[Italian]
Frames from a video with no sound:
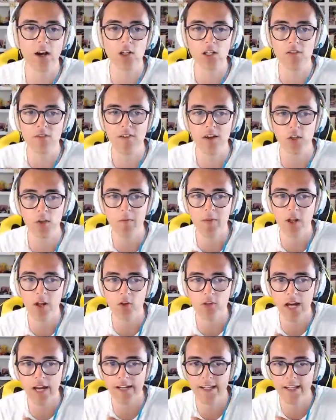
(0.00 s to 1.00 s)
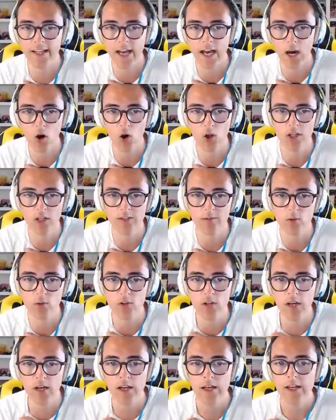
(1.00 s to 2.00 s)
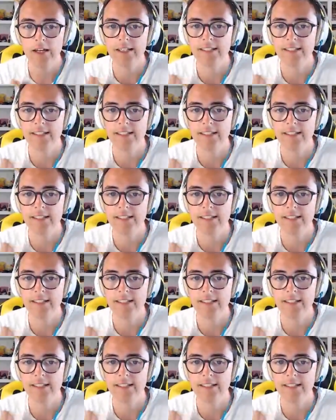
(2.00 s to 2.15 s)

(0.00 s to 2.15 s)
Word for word: e cosa fanno i milionari? milionari a Hollywood